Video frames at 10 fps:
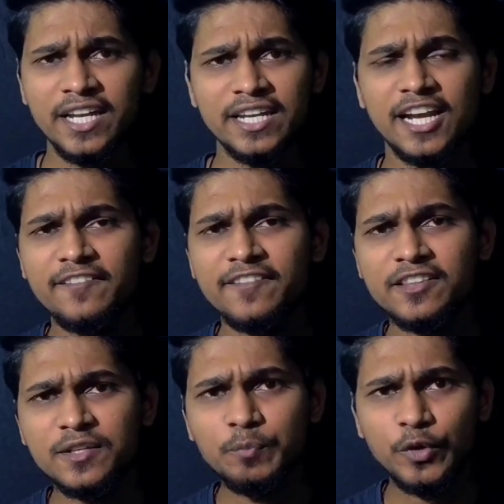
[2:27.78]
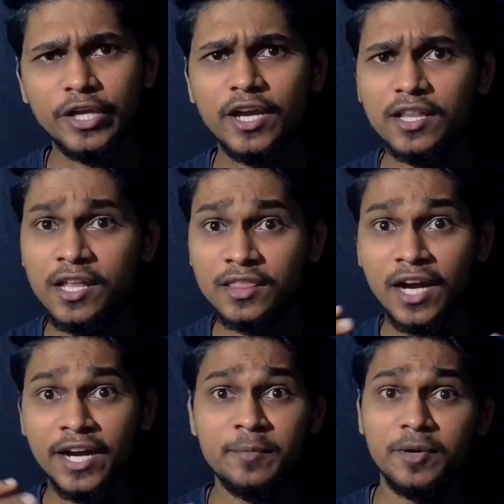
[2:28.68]
தாடினாலே வந்து
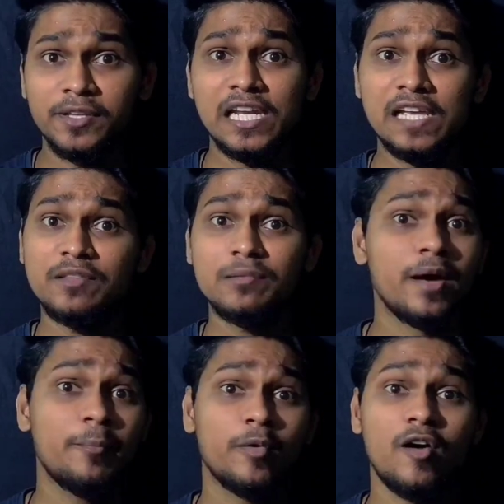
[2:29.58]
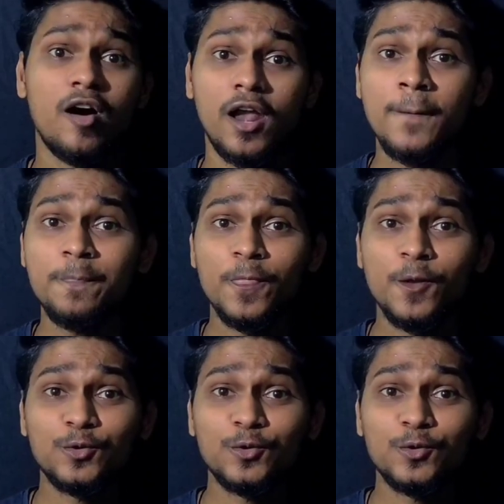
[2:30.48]
பிடிக்காதான் தாடியை பார்த்தாலே வந்து பயப்படுவாங்களாம்